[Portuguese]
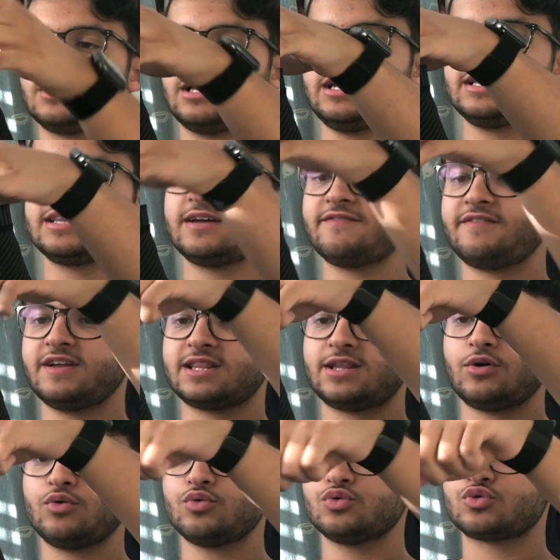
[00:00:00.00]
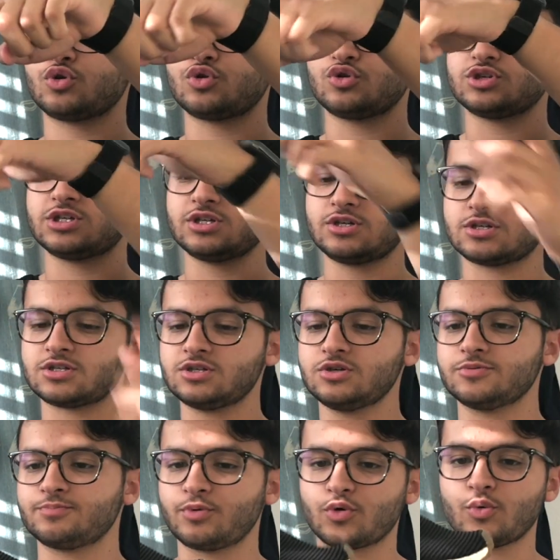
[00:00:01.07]
Ele ainda vem até o tornozelo assim, ó,
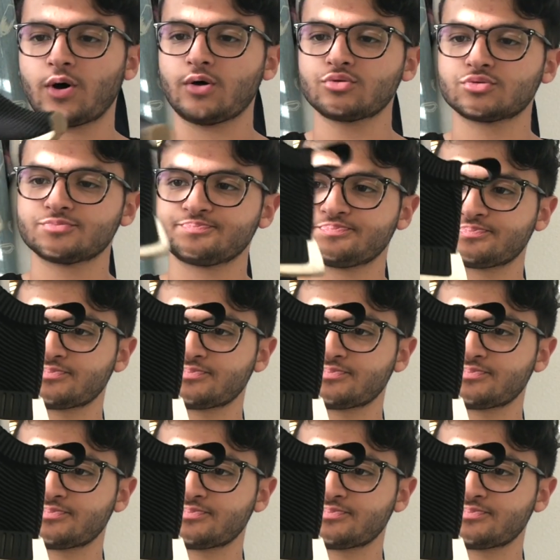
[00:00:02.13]
um pouco alto.